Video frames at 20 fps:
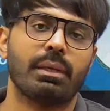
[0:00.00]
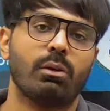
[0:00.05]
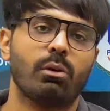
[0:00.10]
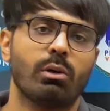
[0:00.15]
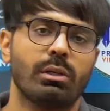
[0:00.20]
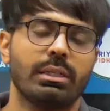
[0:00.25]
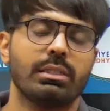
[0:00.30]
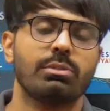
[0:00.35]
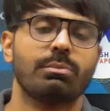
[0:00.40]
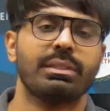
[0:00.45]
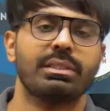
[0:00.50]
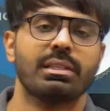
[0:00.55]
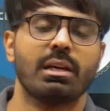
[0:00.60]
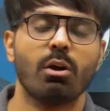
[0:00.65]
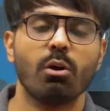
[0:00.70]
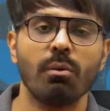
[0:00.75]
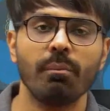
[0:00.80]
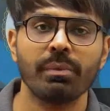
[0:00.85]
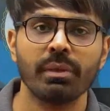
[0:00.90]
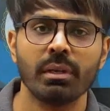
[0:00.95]
कॉलेज में
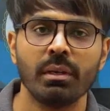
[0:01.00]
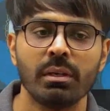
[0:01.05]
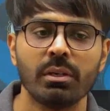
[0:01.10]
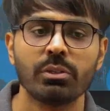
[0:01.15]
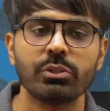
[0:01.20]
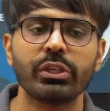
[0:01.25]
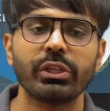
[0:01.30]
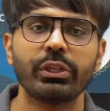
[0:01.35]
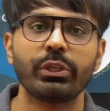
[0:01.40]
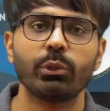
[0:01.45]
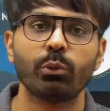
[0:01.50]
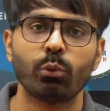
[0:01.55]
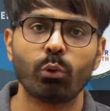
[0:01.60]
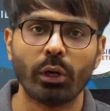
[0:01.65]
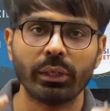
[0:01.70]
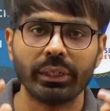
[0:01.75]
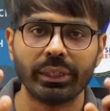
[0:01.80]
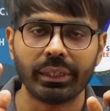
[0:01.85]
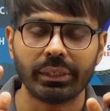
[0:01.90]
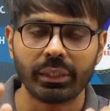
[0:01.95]
जाओ जीटीयू
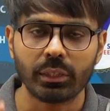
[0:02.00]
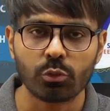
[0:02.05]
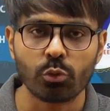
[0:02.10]
कोऑर्डिनेटर